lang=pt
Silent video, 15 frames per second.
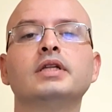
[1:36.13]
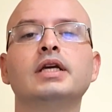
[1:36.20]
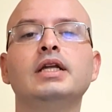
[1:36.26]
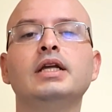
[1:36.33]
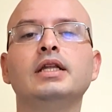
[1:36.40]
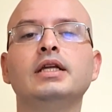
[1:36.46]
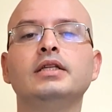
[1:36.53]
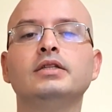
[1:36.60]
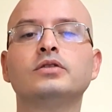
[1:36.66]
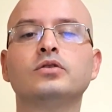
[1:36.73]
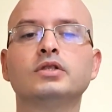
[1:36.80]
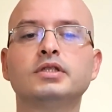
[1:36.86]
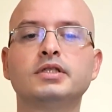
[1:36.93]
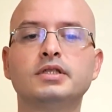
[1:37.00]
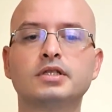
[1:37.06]
dele, além de
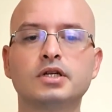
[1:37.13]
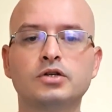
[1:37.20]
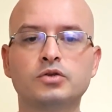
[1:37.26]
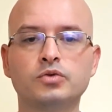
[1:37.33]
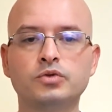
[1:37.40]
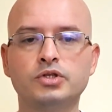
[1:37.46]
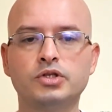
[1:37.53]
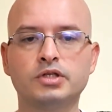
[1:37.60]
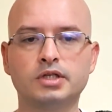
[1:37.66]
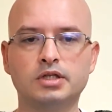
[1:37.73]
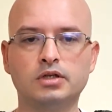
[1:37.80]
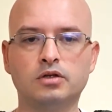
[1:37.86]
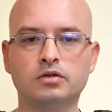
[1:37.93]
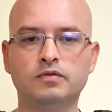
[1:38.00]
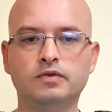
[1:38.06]
todos esses ajustes
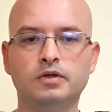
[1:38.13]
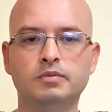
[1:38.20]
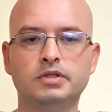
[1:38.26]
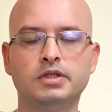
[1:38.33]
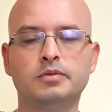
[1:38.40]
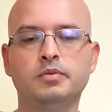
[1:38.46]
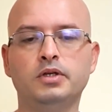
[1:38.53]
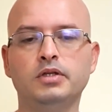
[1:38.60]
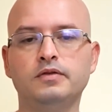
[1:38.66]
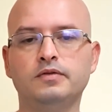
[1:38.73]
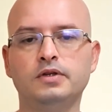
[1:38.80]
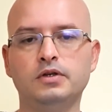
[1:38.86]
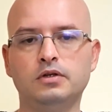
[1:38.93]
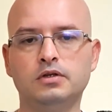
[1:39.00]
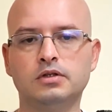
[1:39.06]
aqui, ó, conforme vocês podem
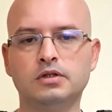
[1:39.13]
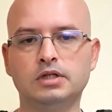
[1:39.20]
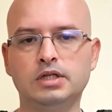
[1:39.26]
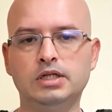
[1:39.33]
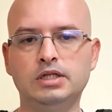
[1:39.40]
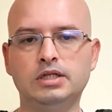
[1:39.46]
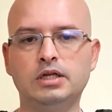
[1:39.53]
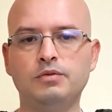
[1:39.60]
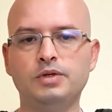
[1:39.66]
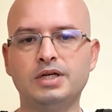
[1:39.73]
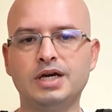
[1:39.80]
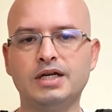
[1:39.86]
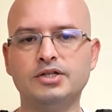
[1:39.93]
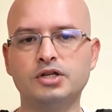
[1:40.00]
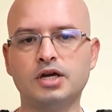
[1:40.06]
ver, ó, ele tem um
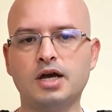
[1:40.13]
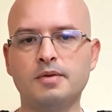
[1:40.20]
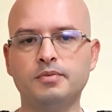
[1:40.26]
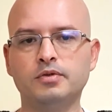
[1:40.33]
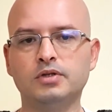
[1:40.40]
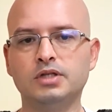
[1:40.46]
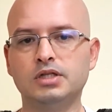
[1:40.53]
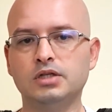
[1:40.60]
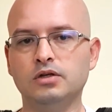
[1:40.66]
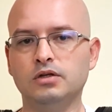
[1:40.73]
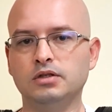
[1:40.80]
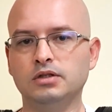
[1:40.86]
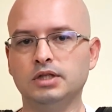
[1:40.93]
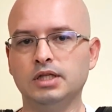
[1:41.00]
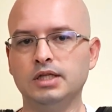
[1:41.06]
engate rápido aqui
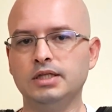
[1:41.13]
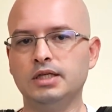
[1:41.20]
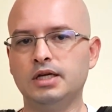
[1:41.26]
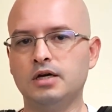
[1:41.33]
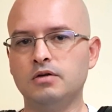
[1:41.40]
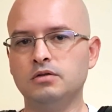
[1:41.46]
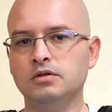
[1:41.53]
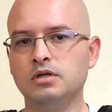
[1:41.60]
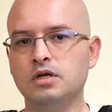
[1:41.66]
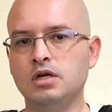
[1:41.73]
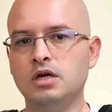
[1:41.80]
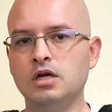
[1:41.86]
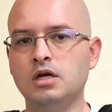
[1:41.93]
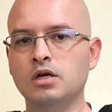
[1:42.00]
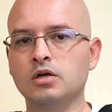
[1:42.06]
ó, na lateral,
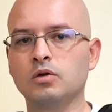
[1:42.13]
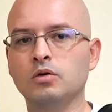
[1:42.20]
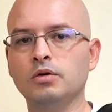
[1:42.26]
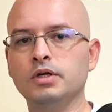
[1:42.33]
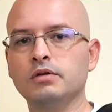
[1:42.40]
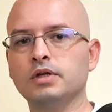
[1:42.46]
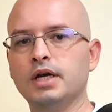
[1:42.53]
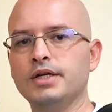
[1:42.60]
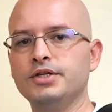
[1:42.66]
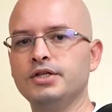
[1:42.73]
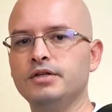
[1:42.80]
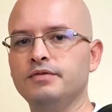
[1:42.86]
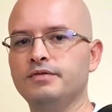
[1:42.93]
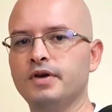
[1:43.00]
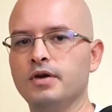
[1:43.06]
com
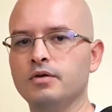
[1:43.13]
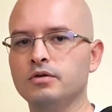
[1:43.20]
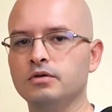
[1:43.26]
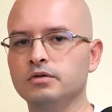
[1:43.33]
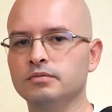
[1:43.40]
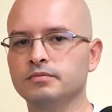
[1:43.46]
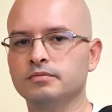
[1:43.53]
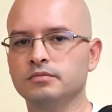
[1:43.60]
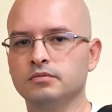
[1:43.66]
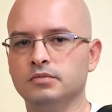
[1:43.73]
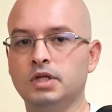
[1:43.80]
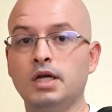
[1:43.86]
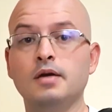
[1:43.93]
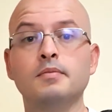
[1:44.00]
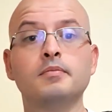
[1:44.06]
regulagem em velcro,
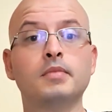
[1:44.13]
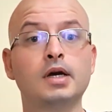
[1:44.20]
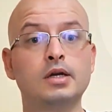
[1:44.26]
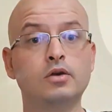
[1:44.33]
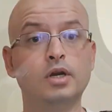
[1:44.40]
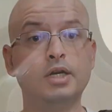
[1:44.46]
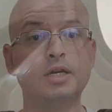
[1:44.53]
né, maior